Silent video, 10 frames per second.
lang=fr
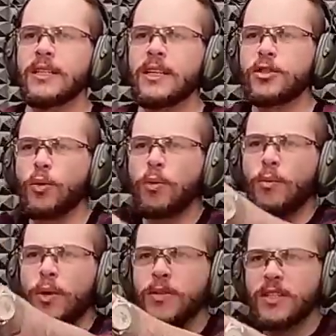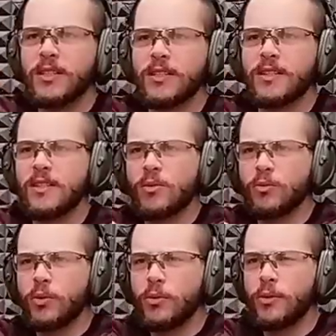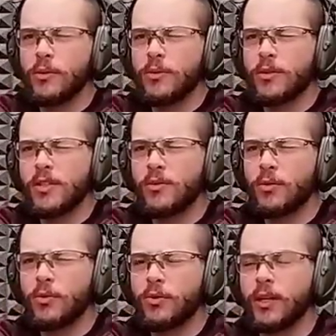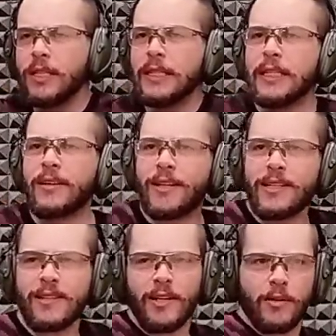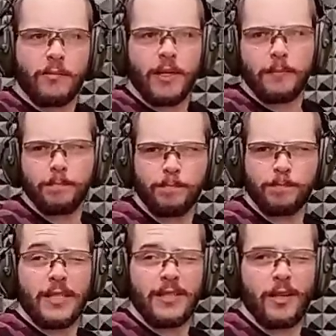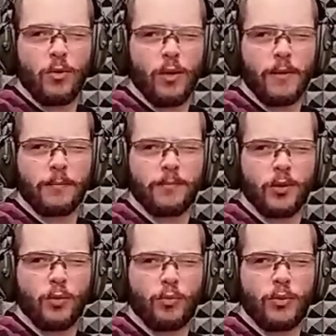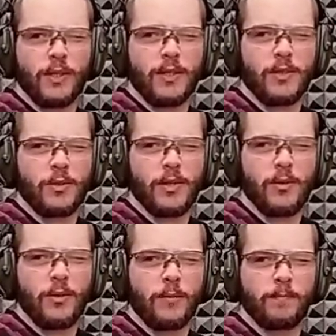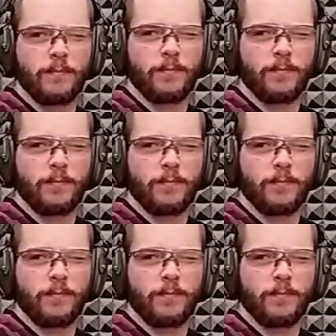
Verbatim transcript: Là, je comprends pas bien ce qu'ils ont voulu, ce qu'ils ont voulu faire. On va tester à une main. C'est lourd. Hein. Oh putain, qu'est-ce que c'est lourd.